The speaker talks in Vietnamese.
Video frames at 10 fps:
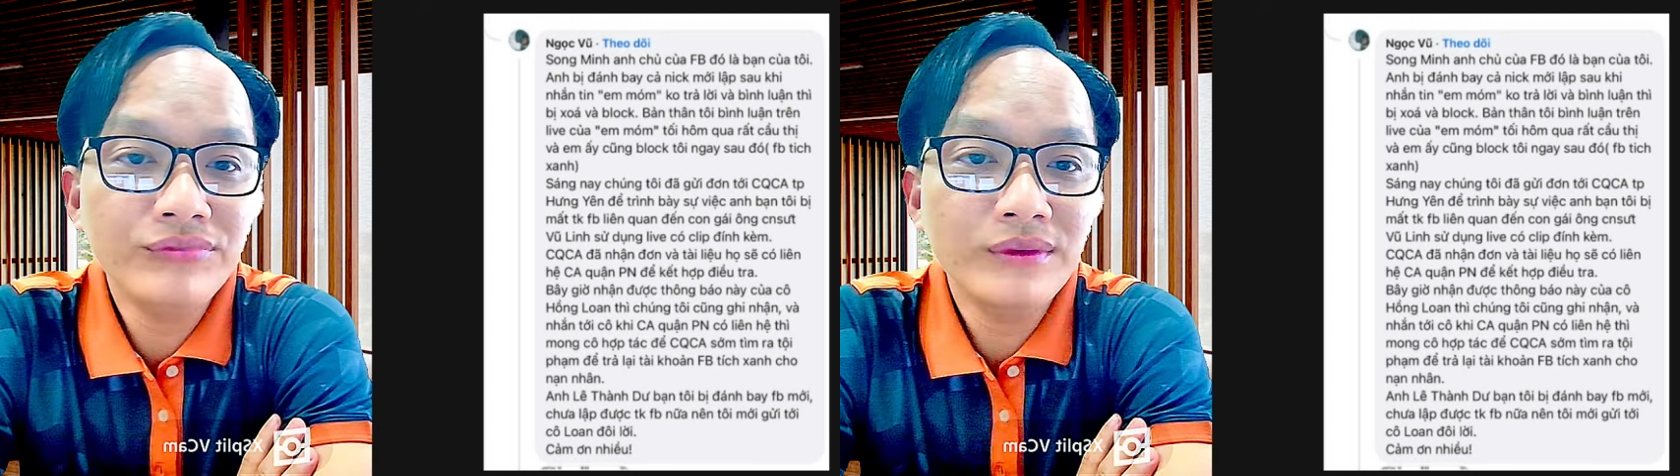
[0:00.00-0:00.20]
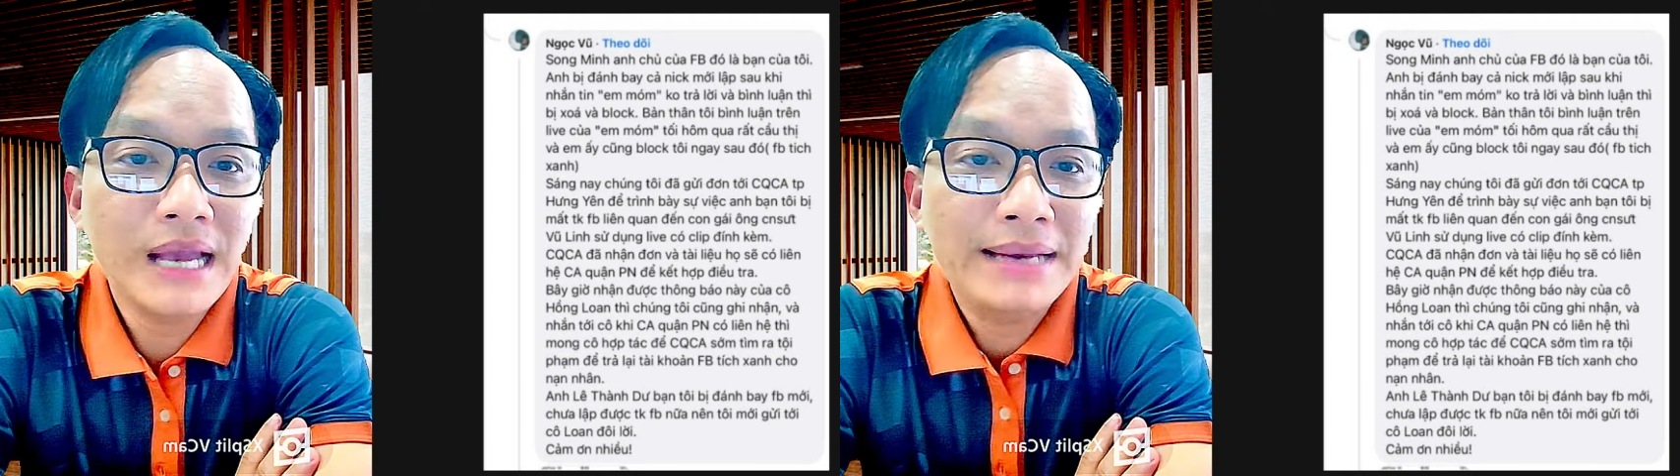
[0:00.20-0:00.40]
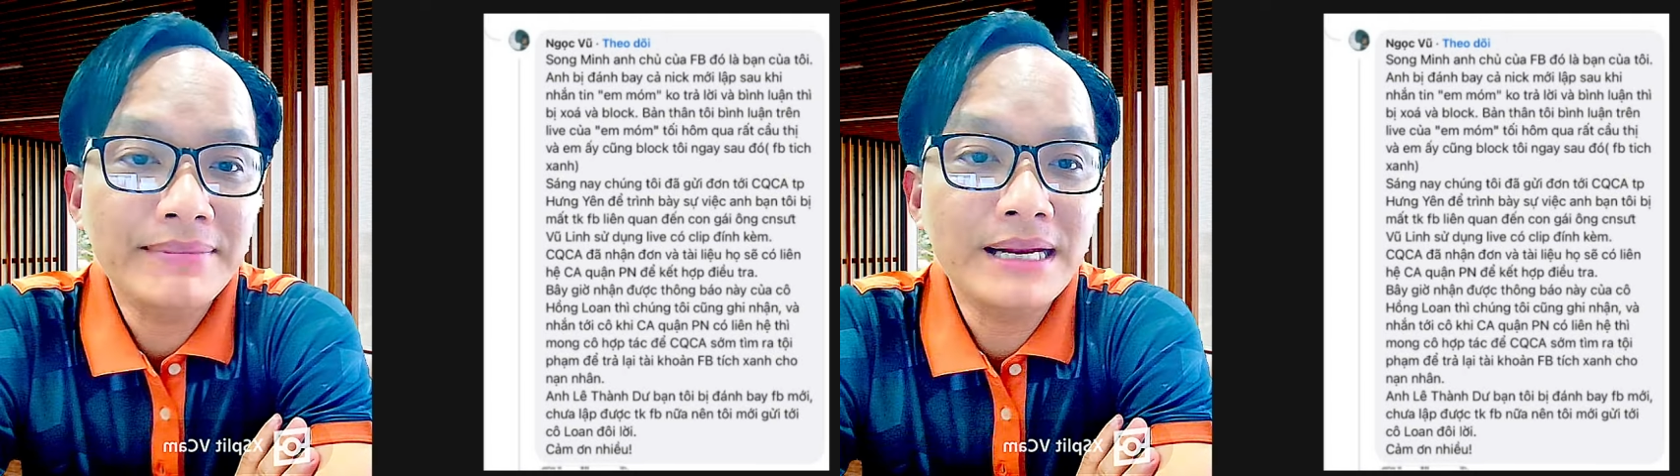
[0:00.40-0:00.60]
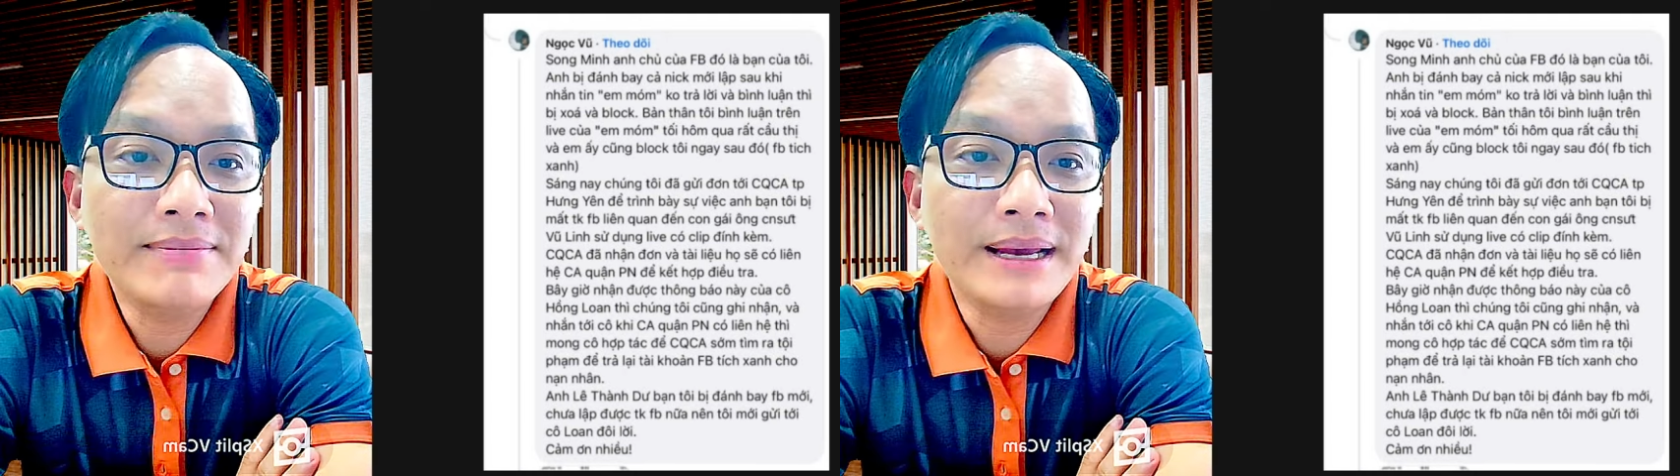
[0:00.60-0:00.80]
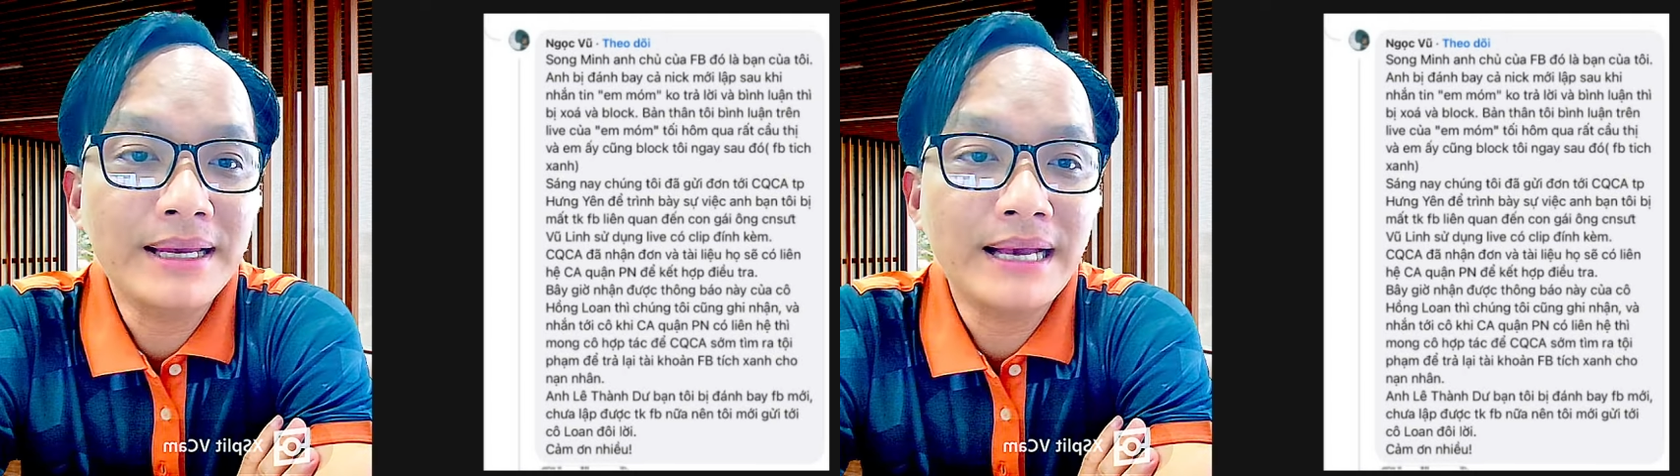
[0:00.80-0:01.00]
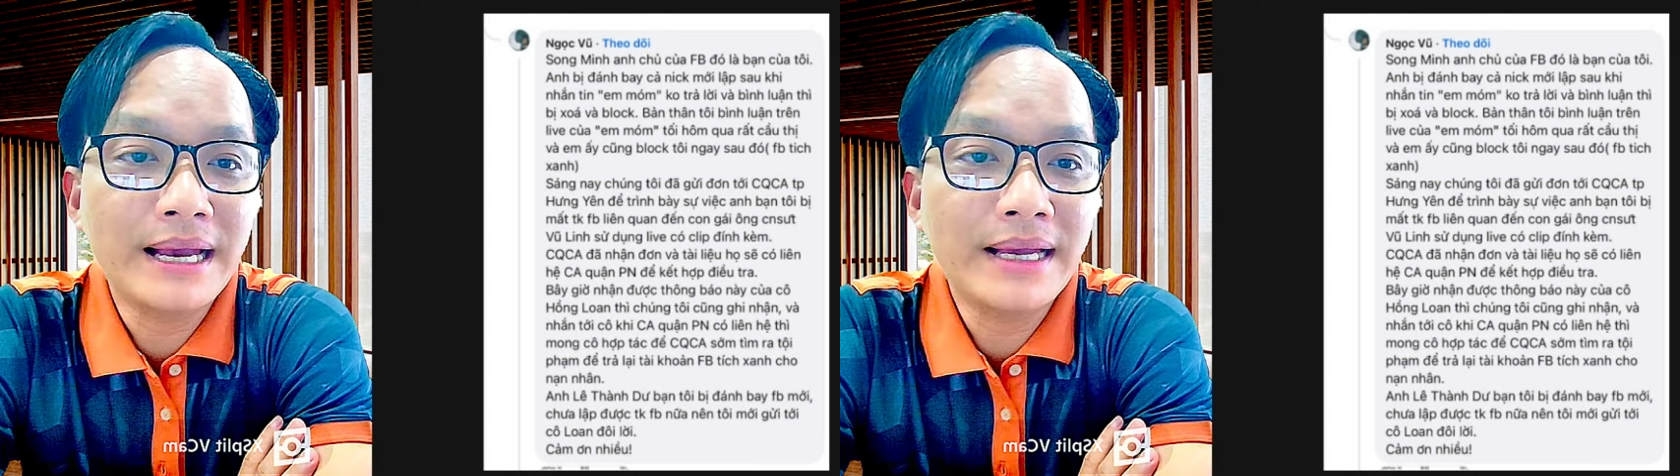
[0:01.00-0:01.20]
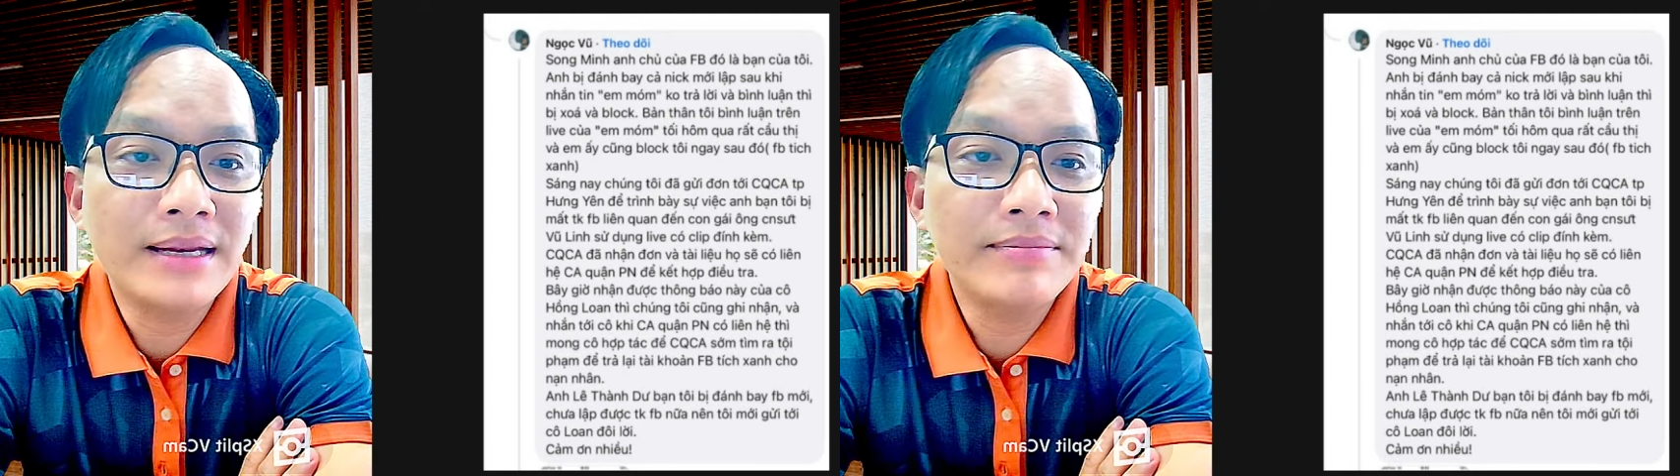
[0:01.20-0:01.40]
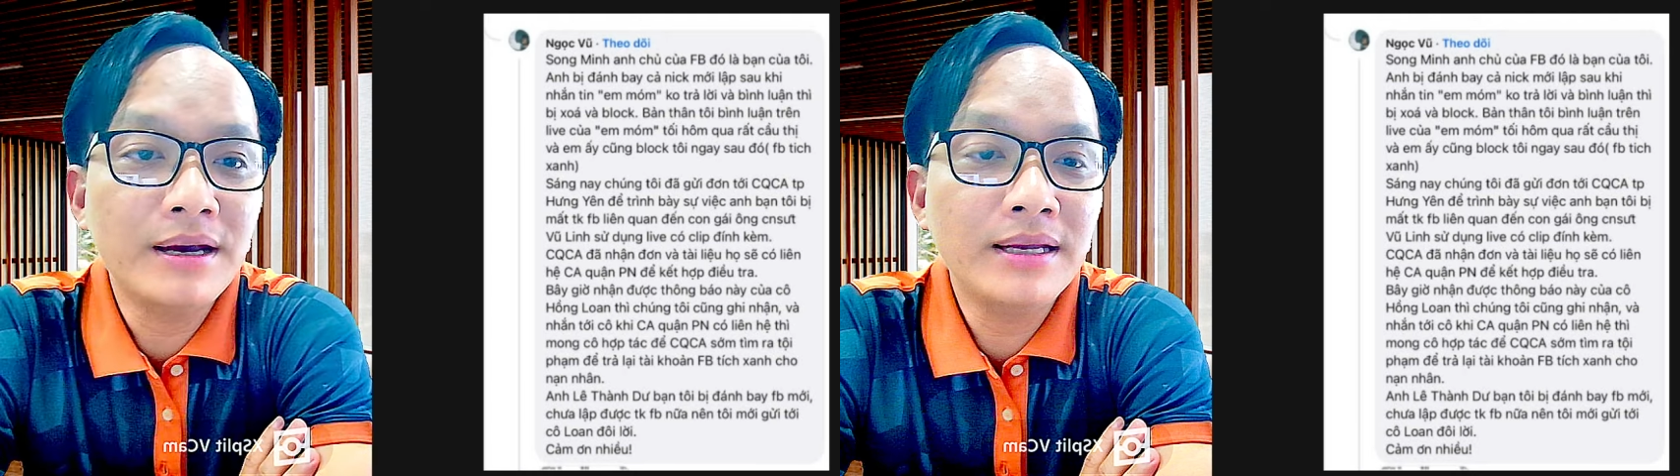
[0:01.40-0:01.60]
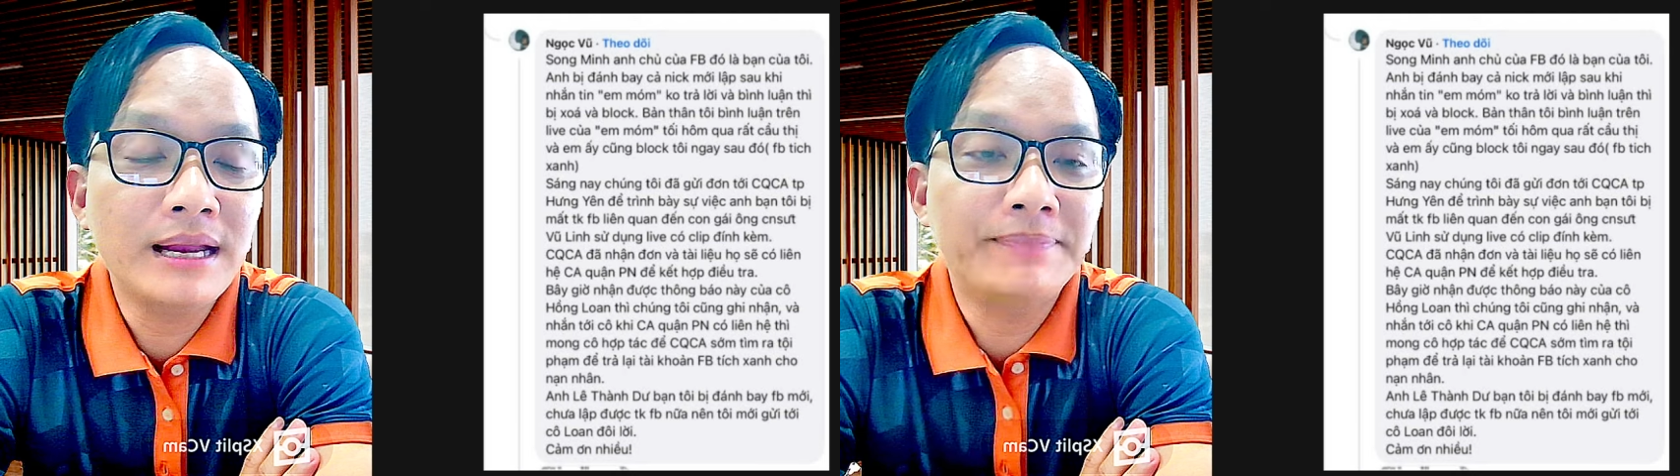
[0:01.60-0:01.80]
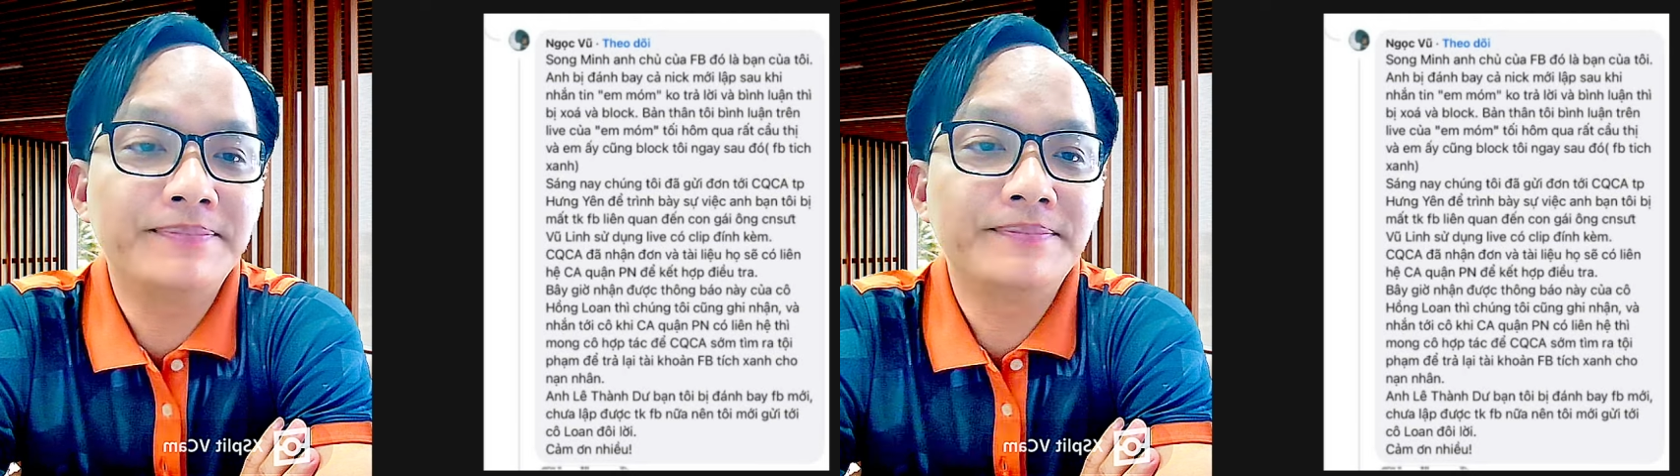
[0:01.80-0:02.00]
anh bị đánh bay cả nick mới
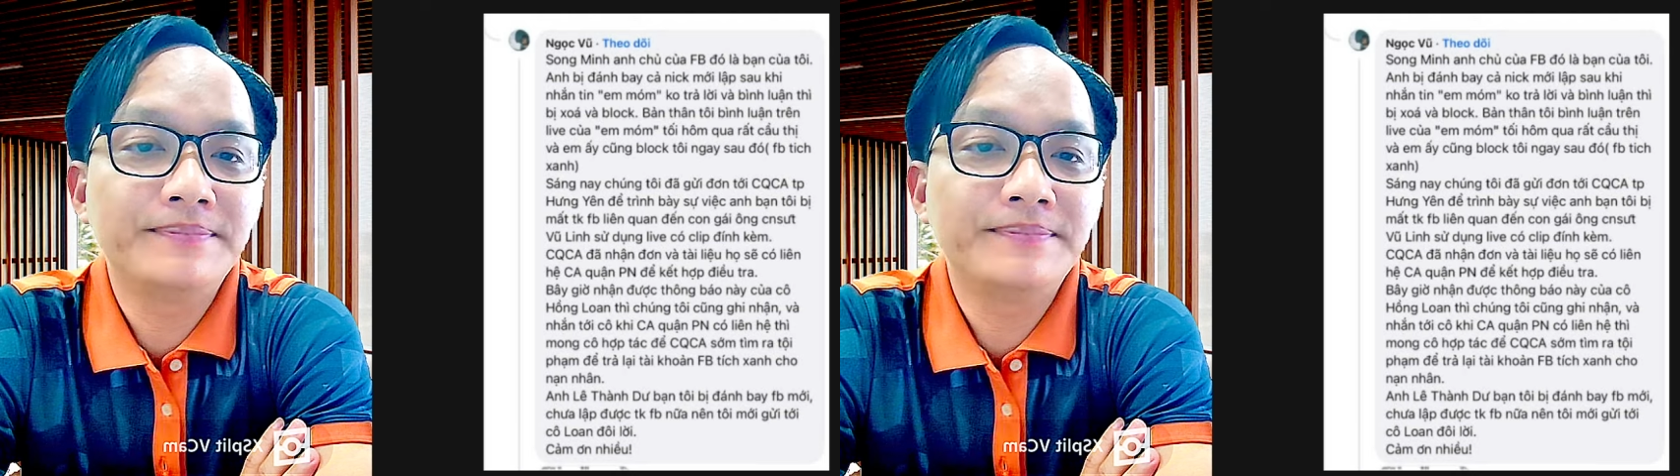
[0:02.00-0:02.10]
lập